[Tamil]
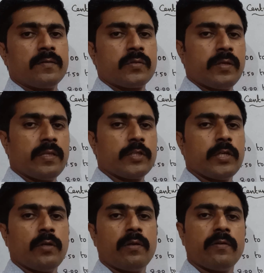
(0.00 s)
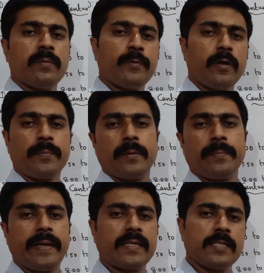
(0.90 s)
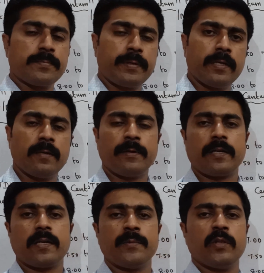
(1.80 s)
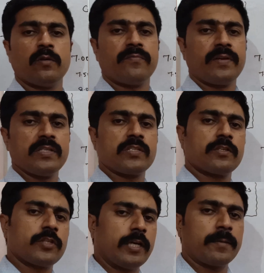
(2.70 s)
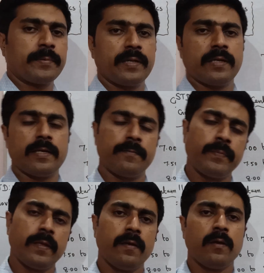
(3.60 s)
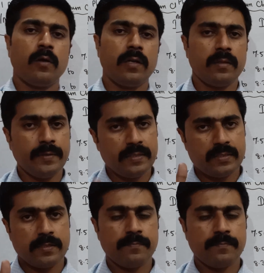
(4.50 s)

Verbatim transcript: ஸோ இந்த ஷெடியூலை வந்து ப்ராப்பராக ப்ராக்டிஸ் பண்ணுங்க மறக்காம இதை உங்க ஃப்ரெண்ட்ஸுக்கு ஷேர் பண்ணுங்க ஆல் தி பெஸ்ட்